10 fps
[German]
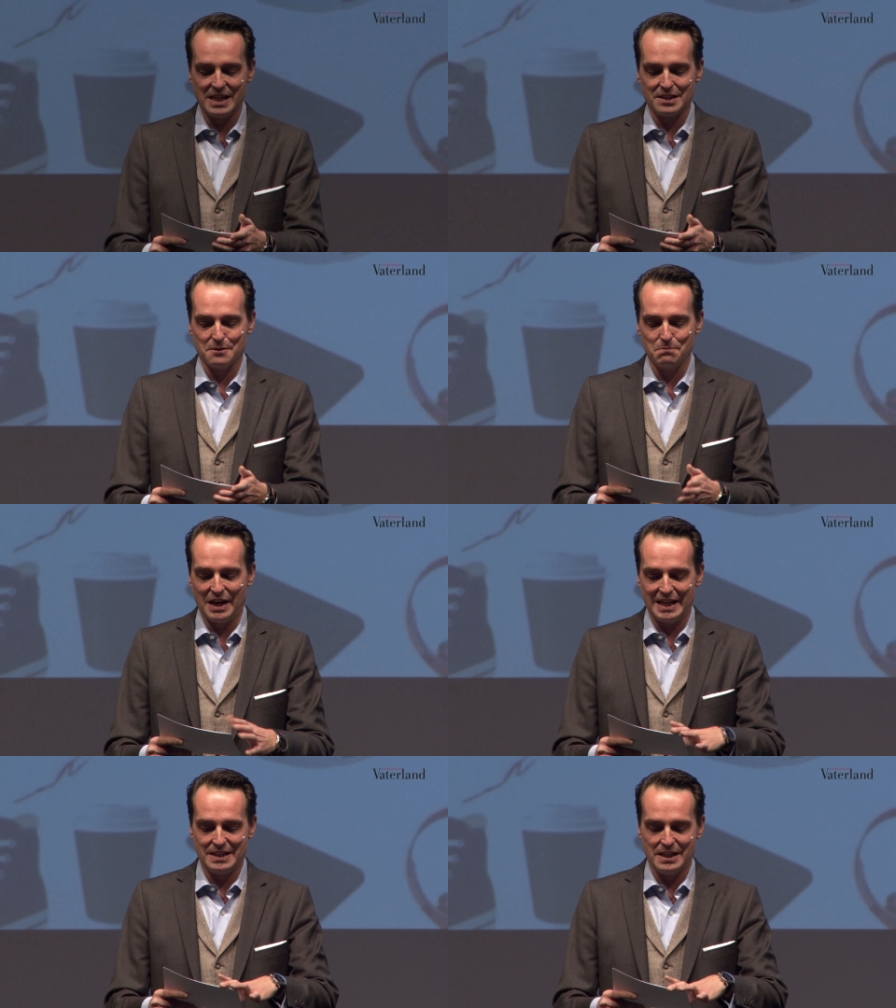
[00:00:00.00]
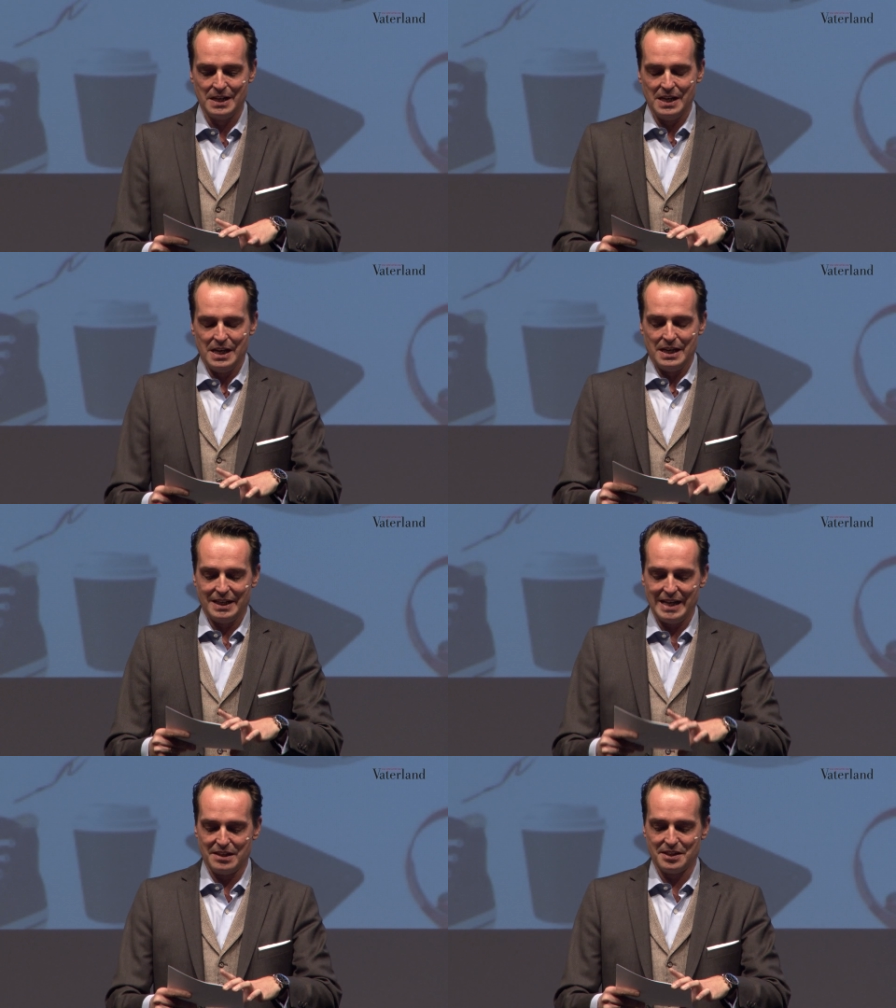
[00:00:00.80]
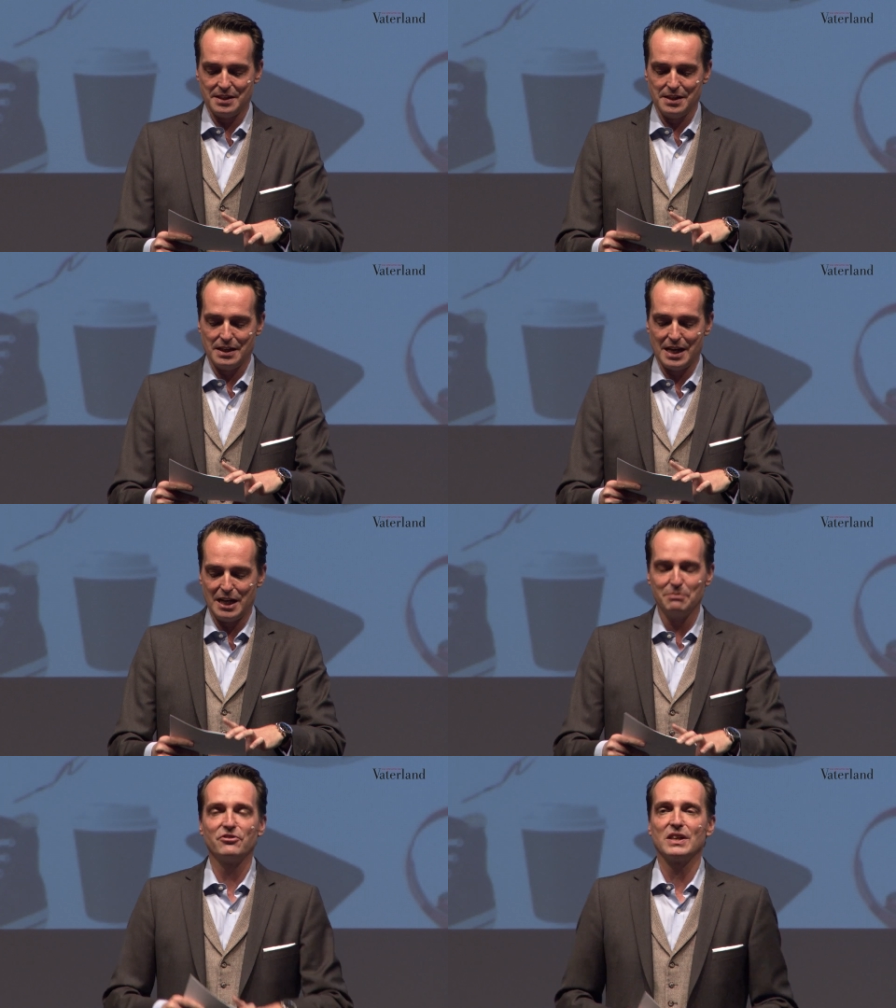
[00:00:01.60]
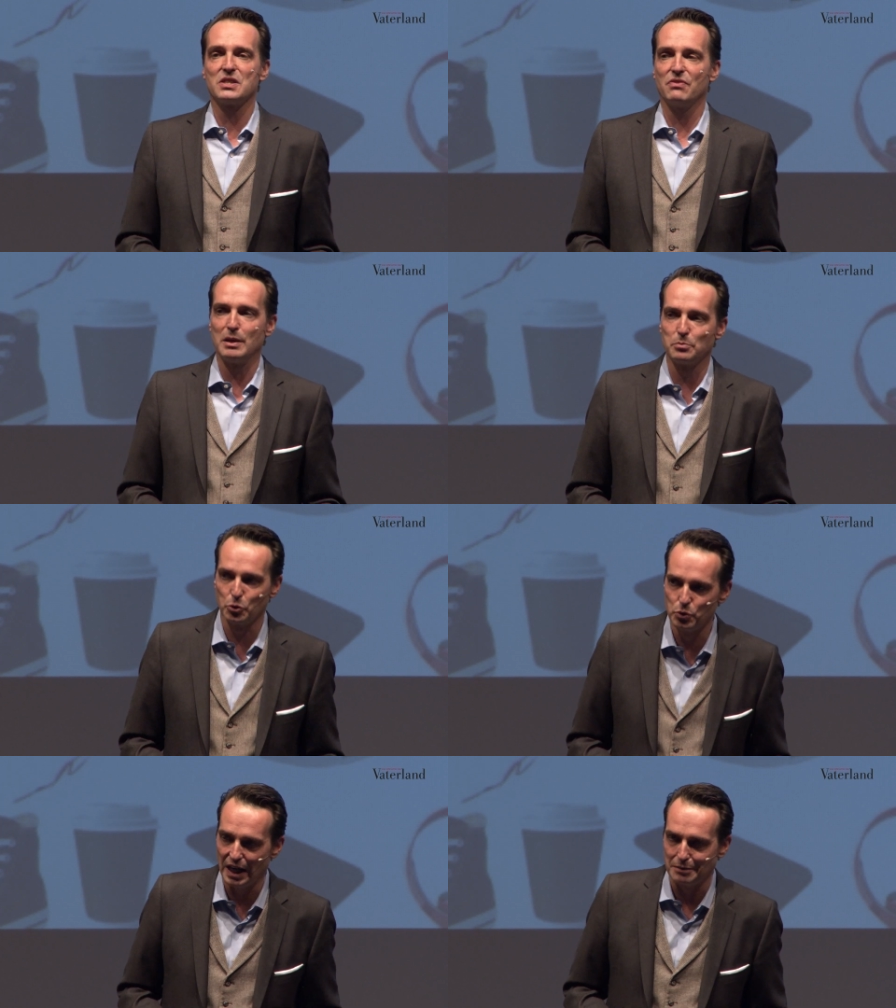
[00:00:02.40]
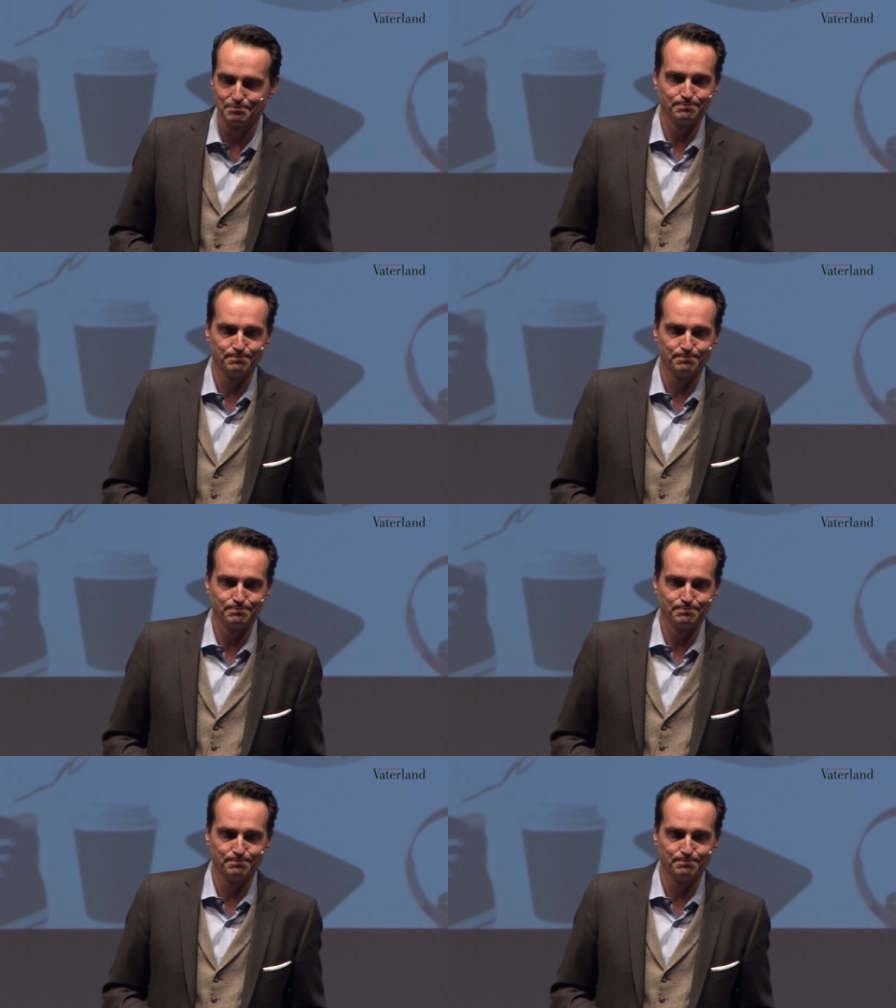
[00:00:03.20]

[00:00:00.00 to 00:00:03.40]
ersten beiden Gäste haben wir zwei Brüder.